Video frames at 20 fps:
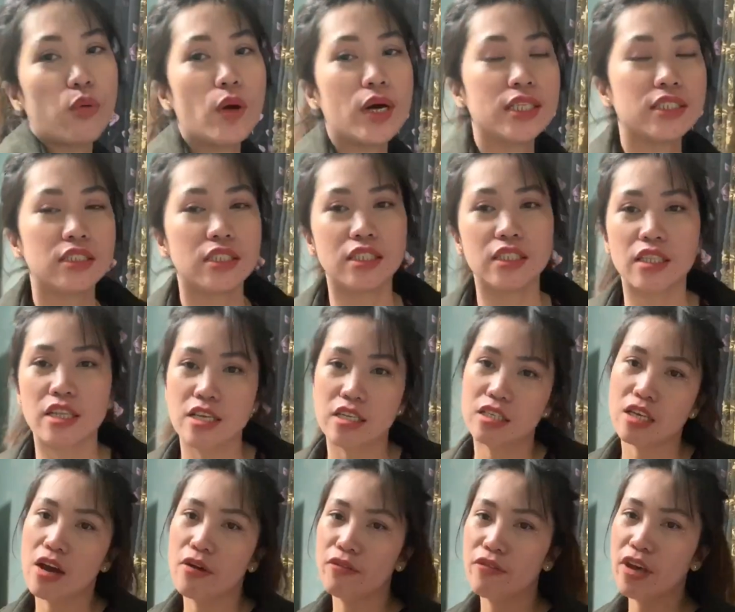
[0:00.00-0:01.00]
watching this
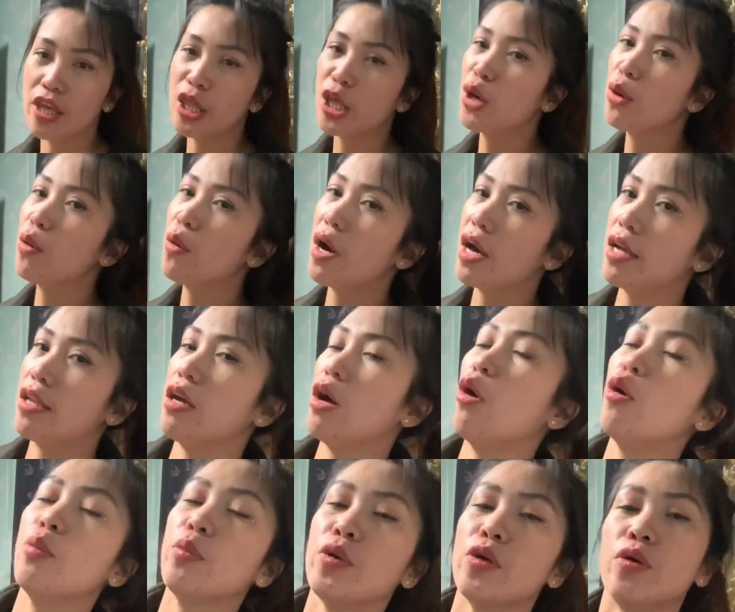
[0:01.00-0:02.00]
video and
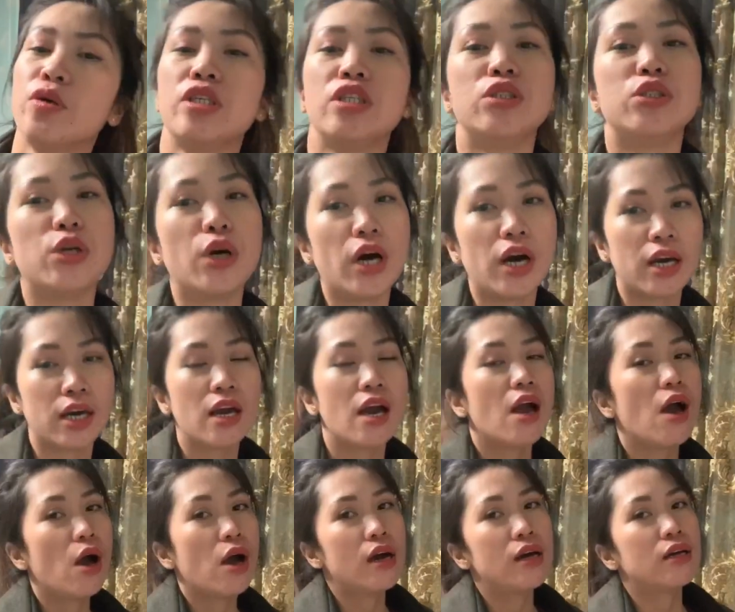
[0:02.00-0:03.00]
hope you enjoy
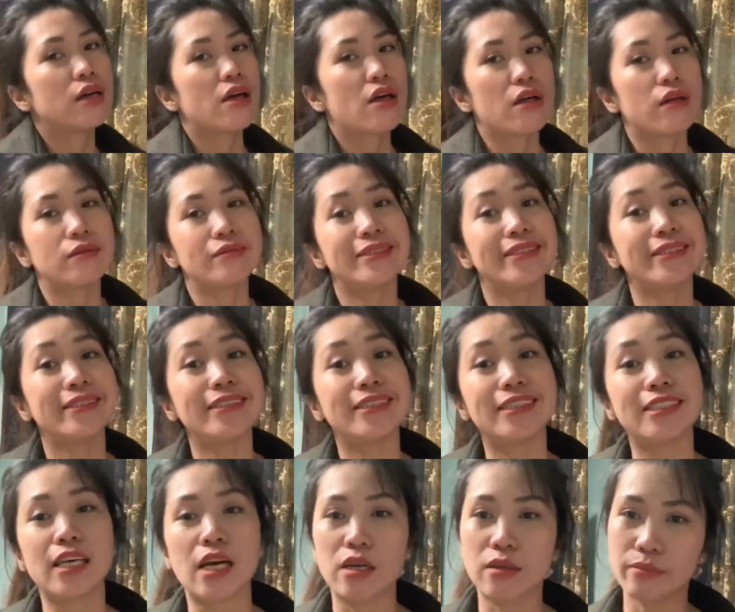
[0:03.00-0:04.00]

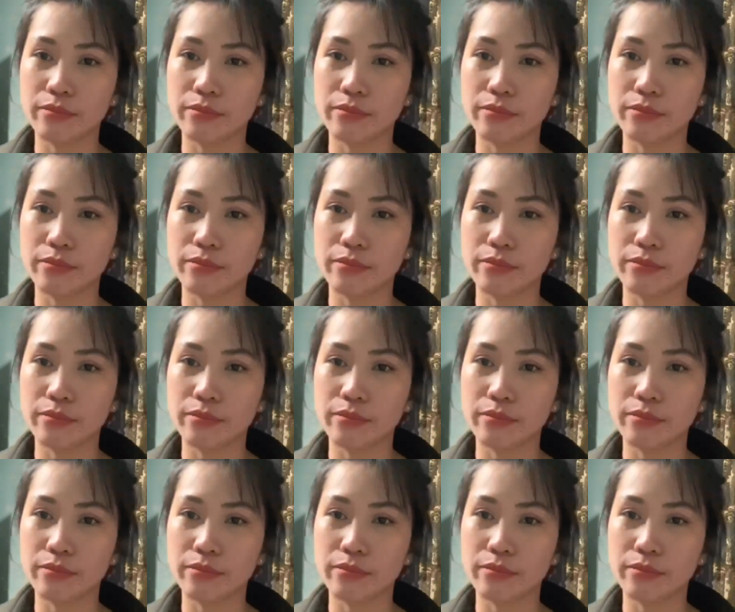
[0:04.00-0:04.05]
this